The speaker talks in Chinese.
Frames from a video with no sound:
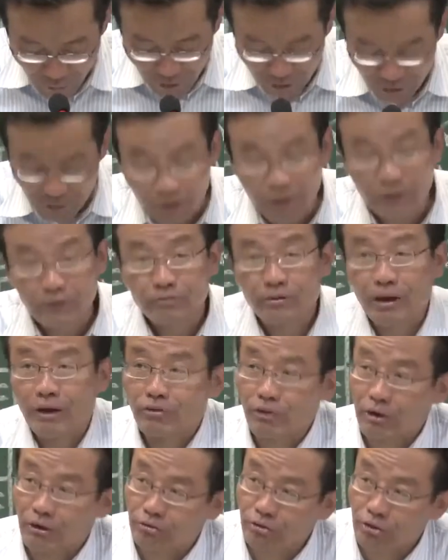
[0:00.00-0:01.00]
为
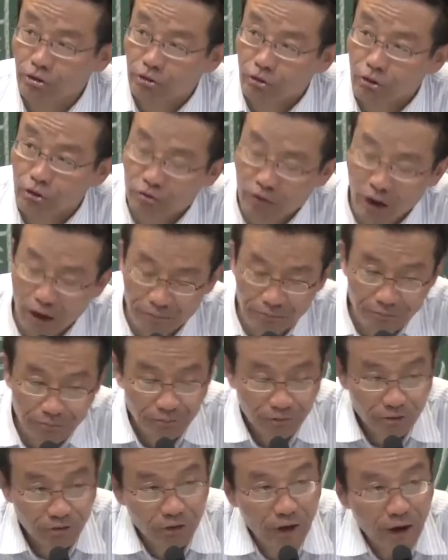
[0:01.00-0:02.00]
在这个地球上
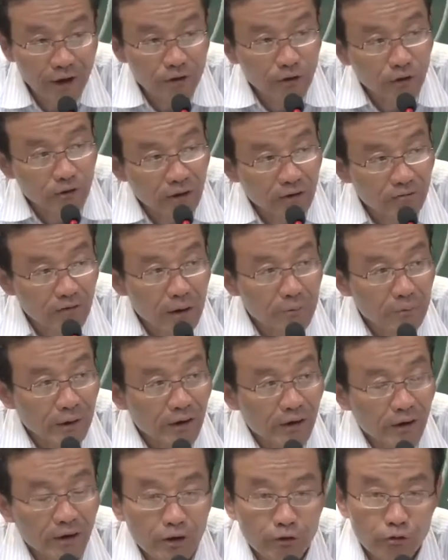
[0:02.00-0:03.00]
现有的文
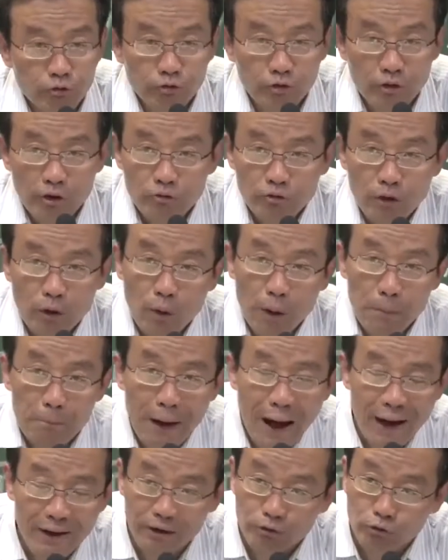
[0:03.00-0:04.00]
明可以分为
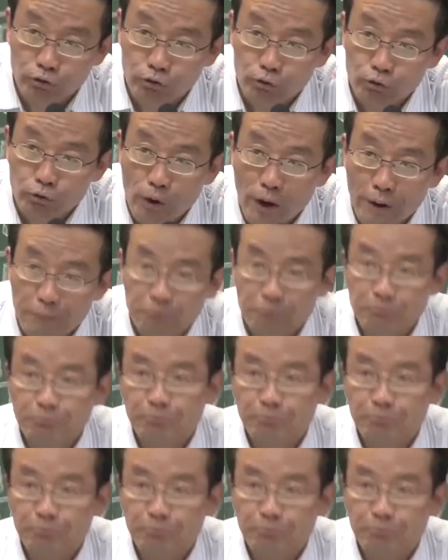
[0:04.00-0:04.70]
八个区域，